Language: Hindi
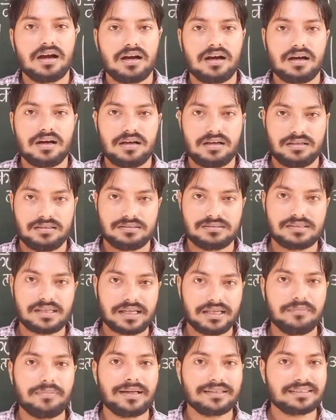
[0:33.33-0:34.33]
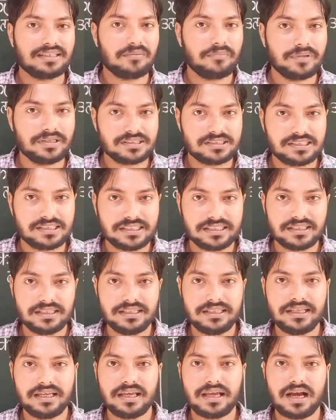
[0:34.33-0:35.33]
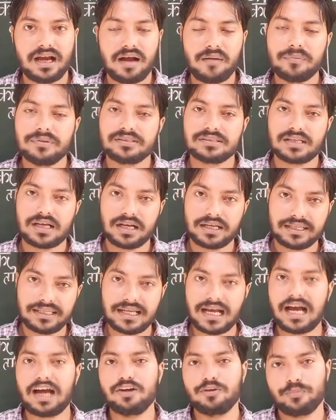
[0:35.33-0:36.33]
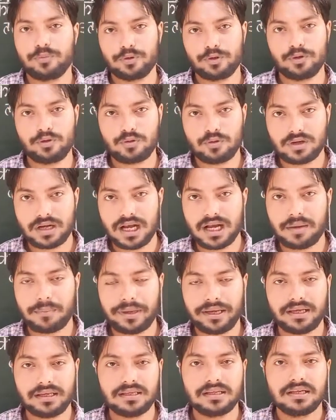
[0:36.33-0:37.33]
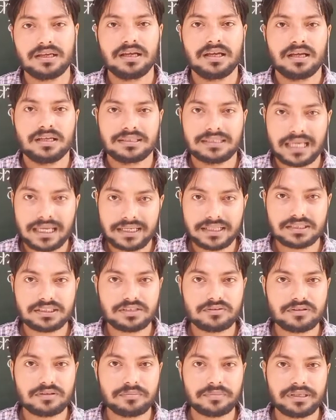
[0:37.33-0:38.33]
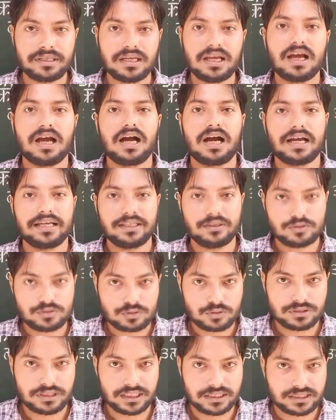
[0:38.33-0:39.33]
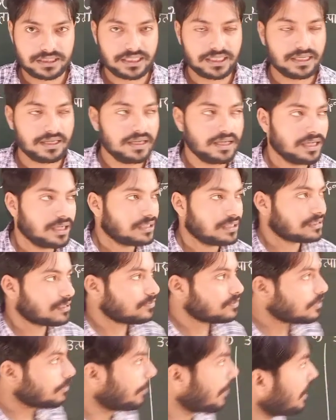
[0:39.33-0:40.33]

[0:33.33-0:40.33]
आ, सारी बातें हमने सीख ली हैं अब इसका क्या अनुप्रयोग होगा हमारे दैनिक जीवन में आइए उसको देखते हैं सबसे